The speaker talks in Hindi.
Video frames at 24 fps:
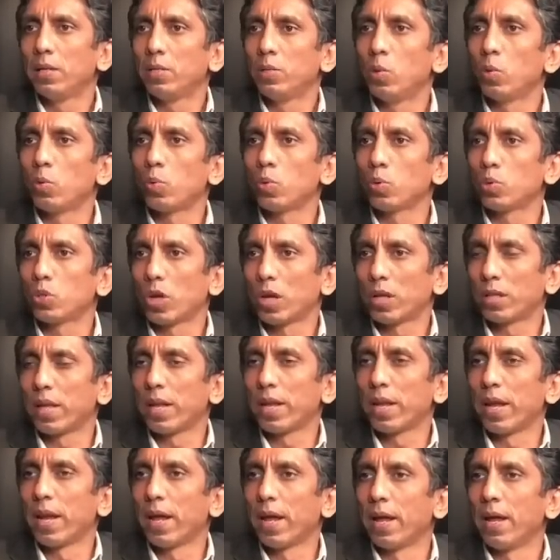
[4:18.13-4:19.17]
जो कुछ करते
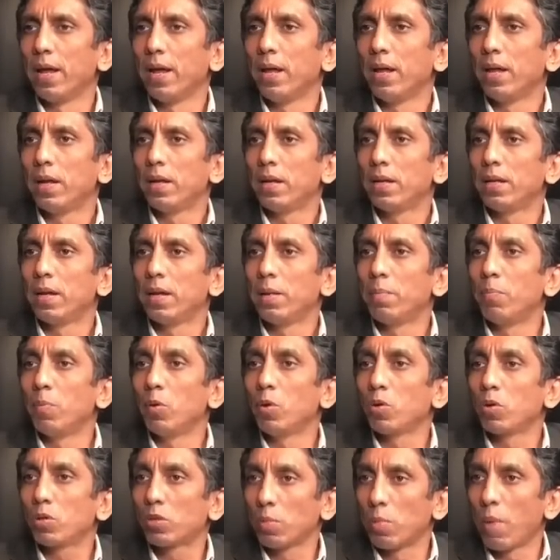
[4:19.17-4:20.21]
रहे हैं ये
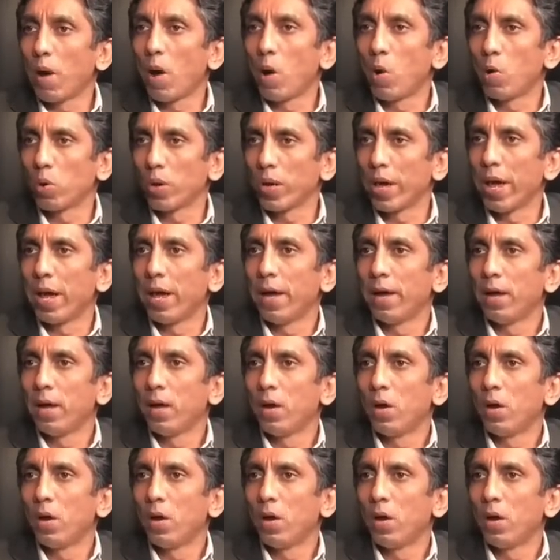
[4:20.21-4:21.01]
मुल्क तबाह हो गया है